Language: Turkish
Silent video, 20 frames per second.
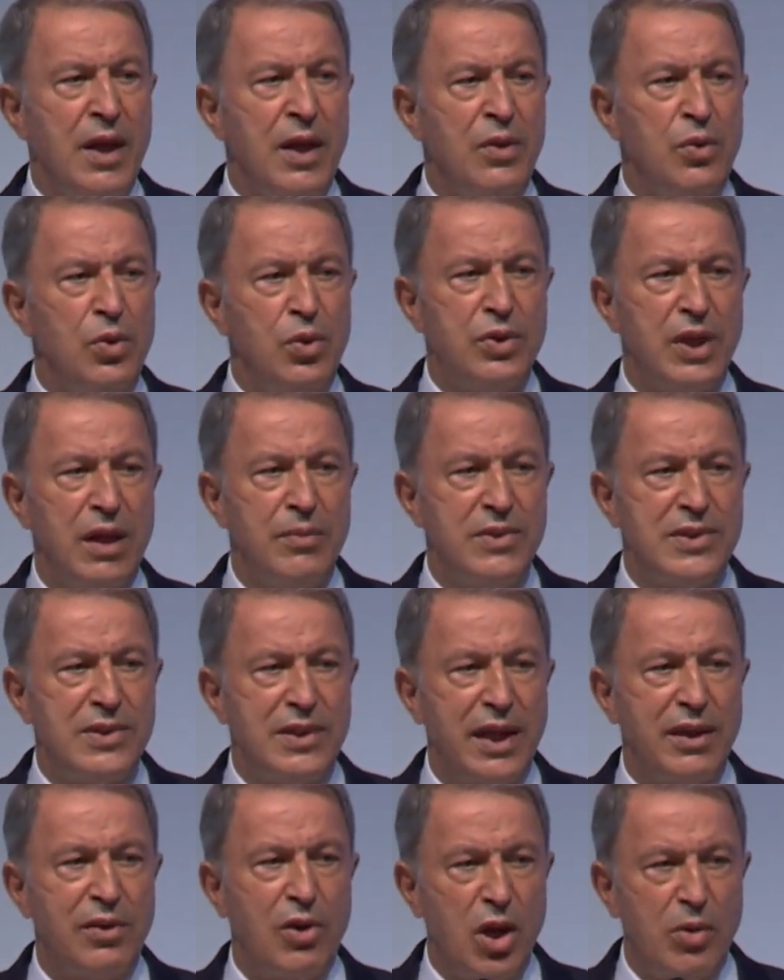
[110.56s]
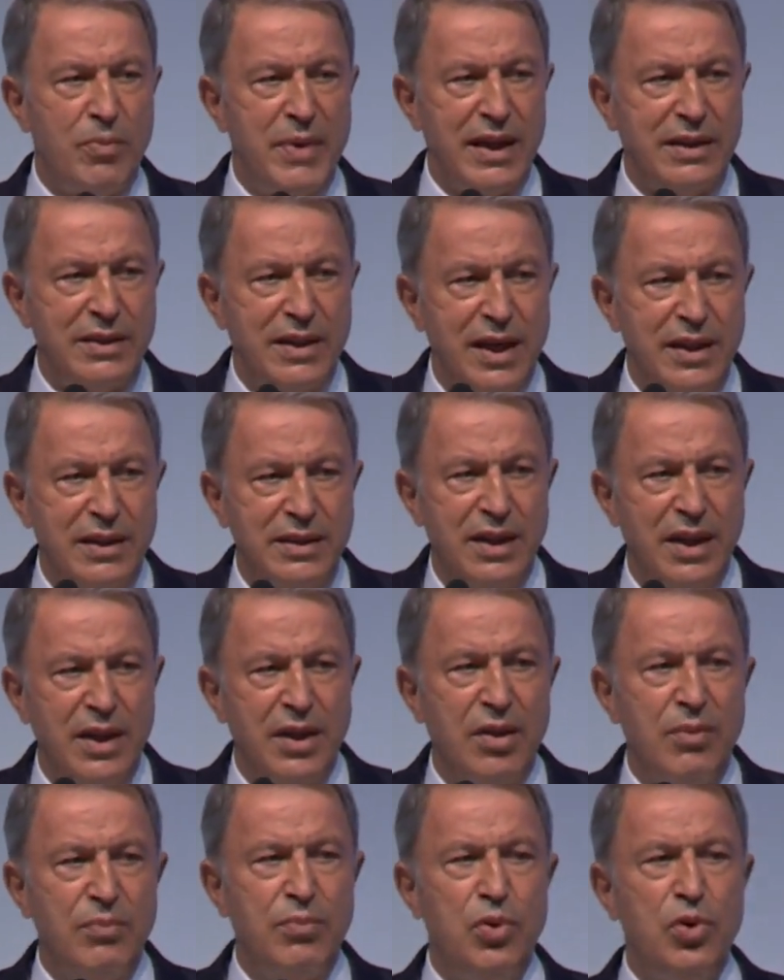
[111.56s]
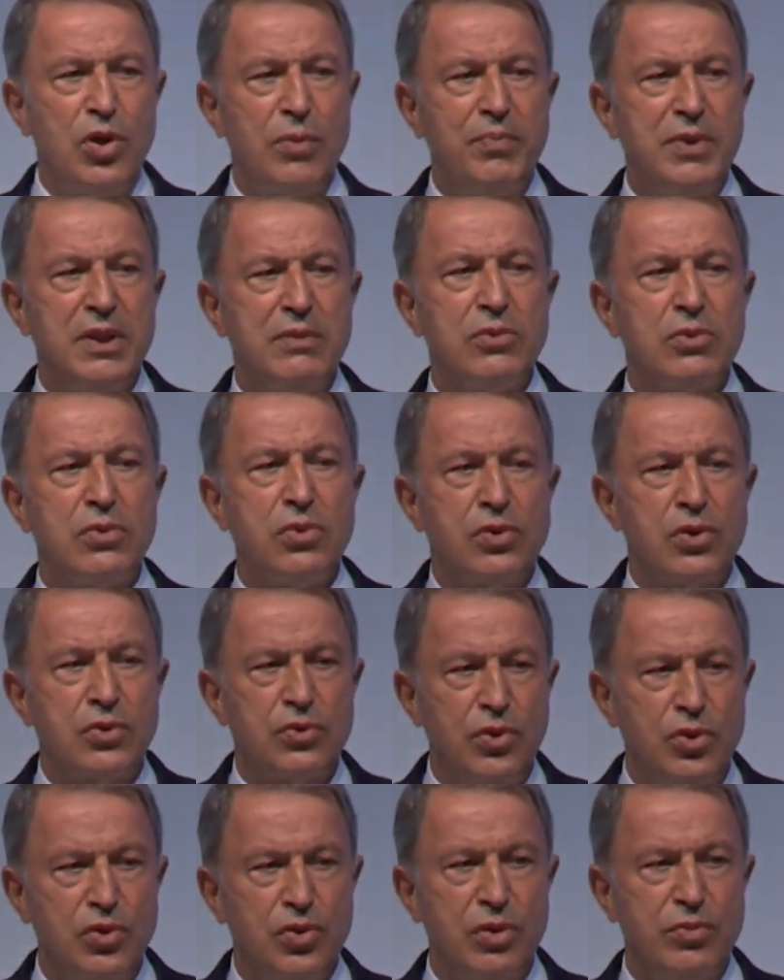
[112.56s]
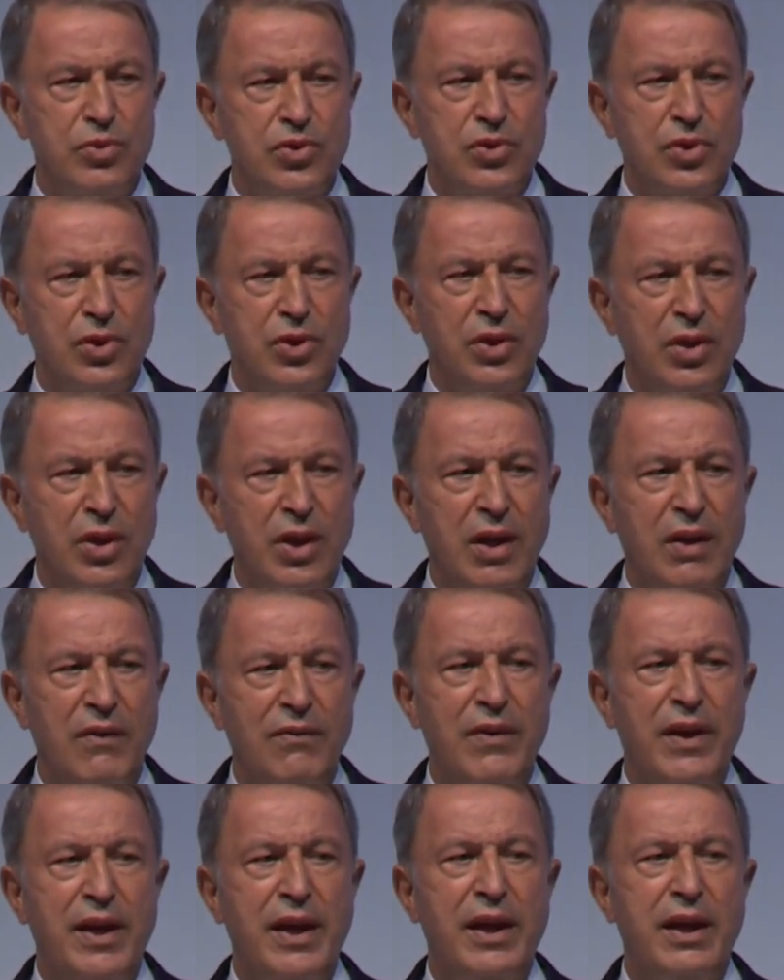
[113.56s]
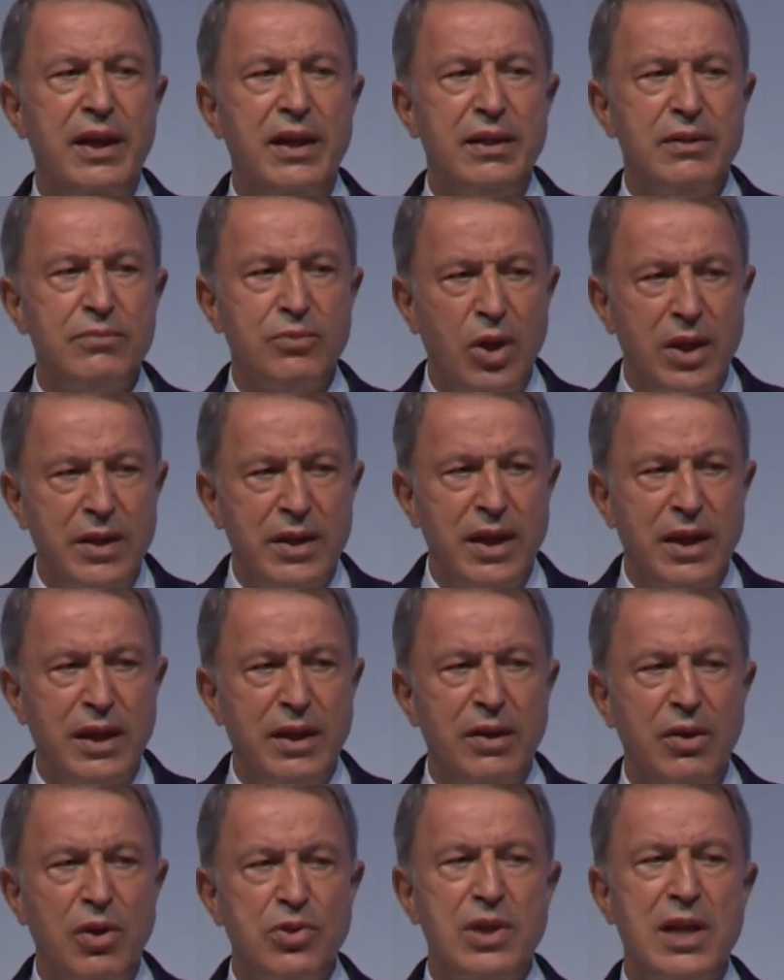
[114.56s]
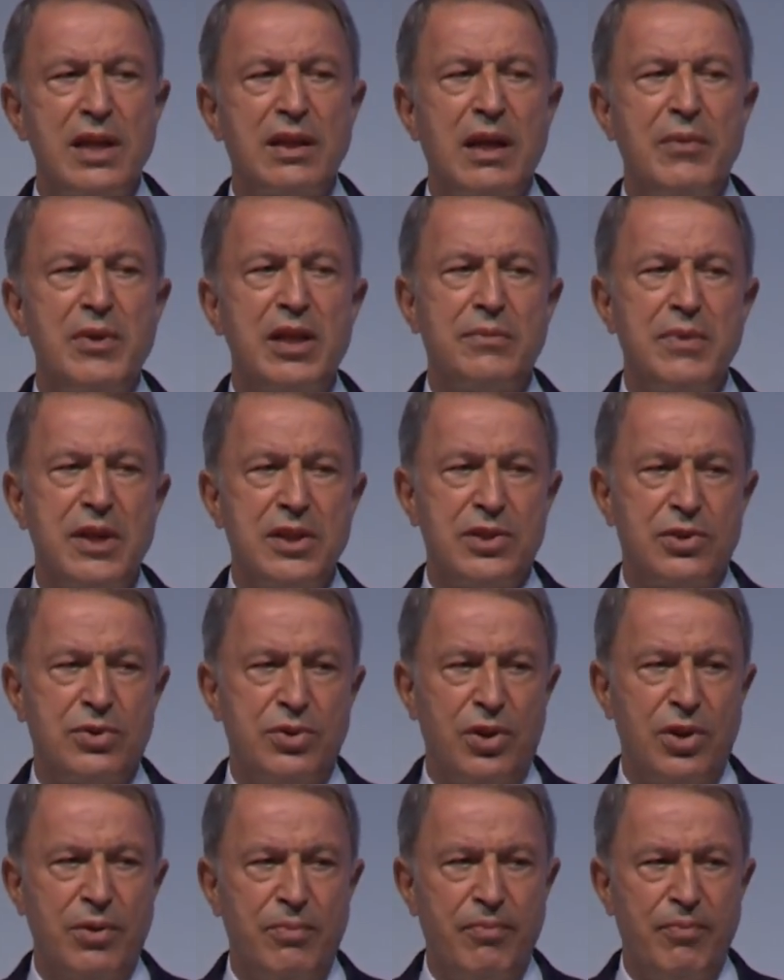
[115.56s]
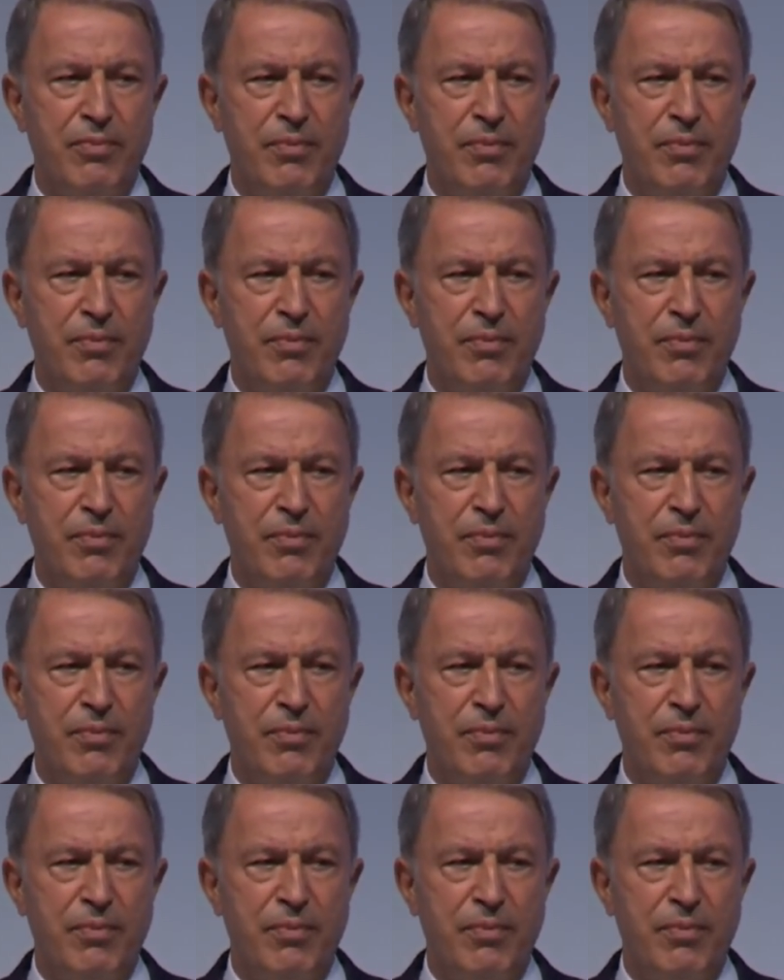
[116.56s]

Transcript: ülkemizde görmekten büyük bir mutluluk duyduğumuzu ve burada özellikle belirtmek istiyorum.